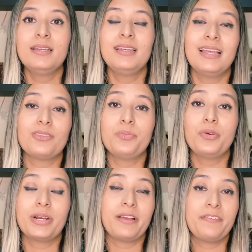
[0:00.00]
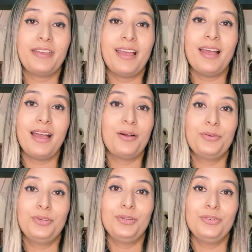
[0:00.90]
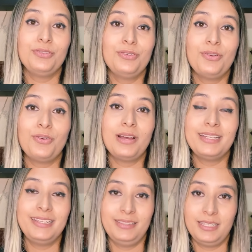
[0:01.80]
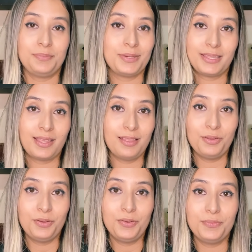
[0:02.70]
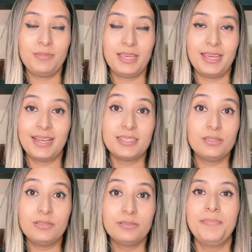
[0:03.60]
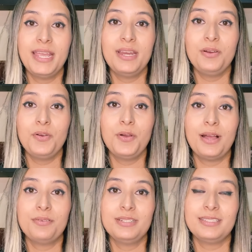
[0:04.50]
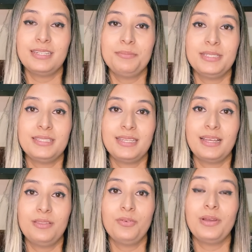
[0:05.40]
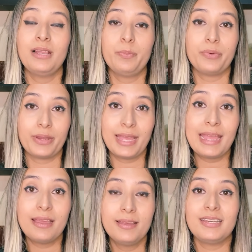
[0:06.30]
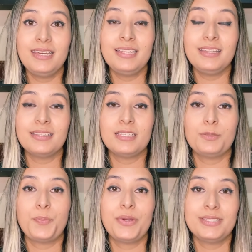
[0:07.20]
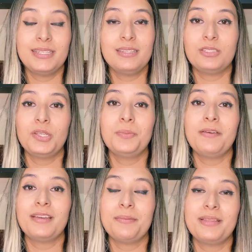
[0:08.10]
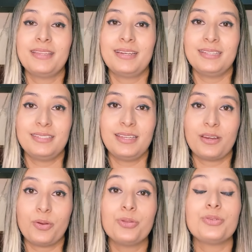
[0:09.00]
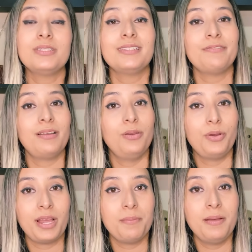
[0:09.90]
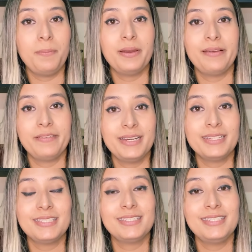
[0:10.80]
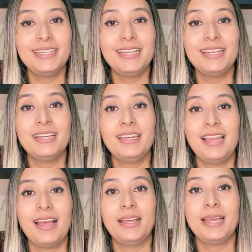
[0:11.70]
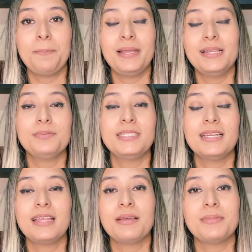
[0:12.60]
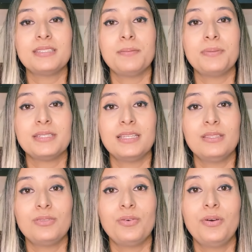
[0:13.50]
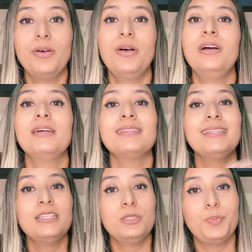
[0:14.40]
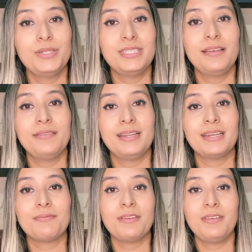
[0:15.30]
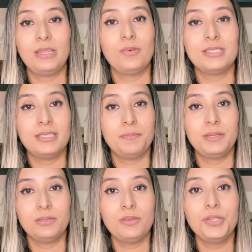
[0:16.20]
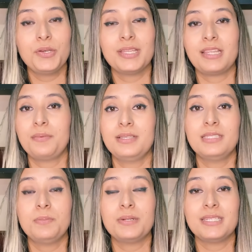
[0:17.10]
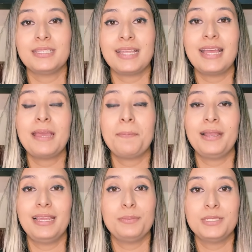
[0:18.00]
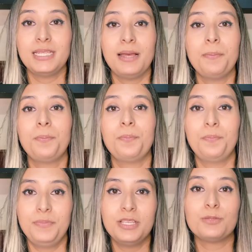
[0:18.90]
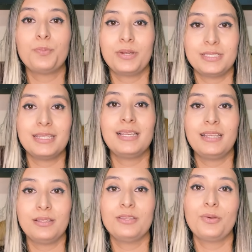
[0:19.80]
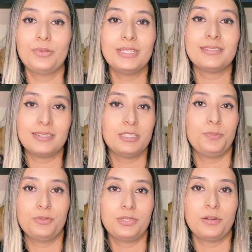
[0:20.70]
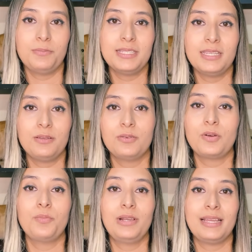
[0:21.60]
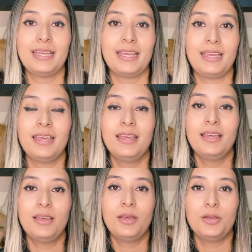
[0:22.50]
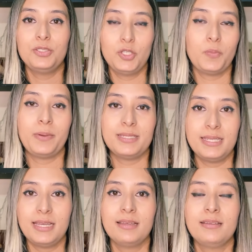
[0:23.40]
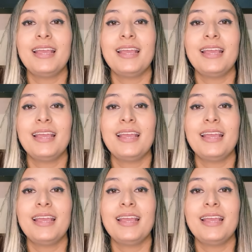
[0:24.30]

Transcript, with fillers: La tomografía aún no han interpretado mi caso, pero aún están investigando el por qué. Y después de esto me van a mandar a hacer otro encefalograma para ver si la epilepsia nada más se presentó después de haber vivido este episodio, que también se presenta epilepsia después de un estrés postraumático como el que yo pasé.